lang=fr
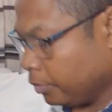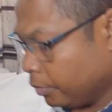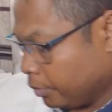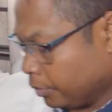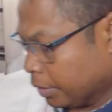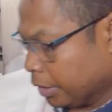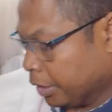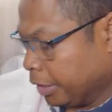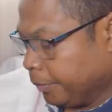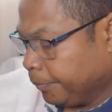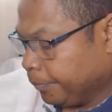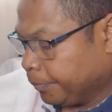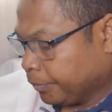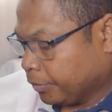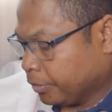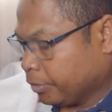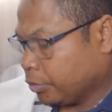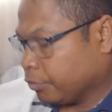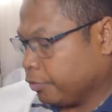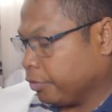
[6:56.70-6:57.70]
Ok,
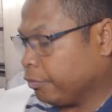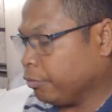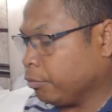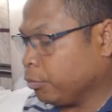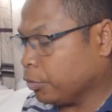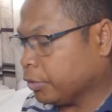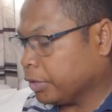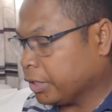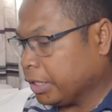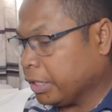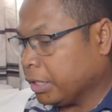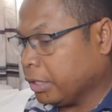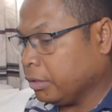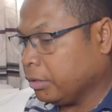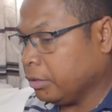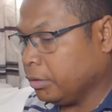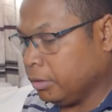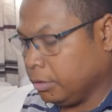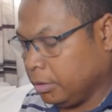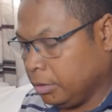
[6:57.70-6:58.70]
je vais vous montrer hein,
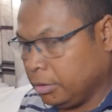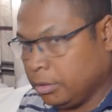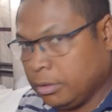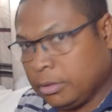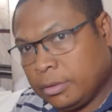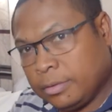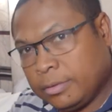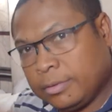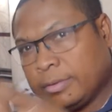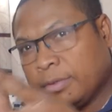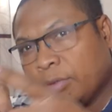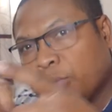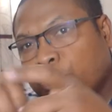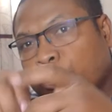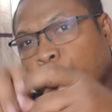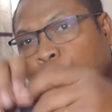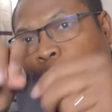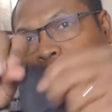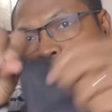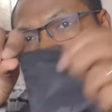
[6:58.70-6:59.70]

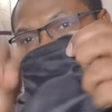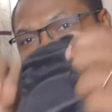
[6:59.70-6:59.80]
dedans.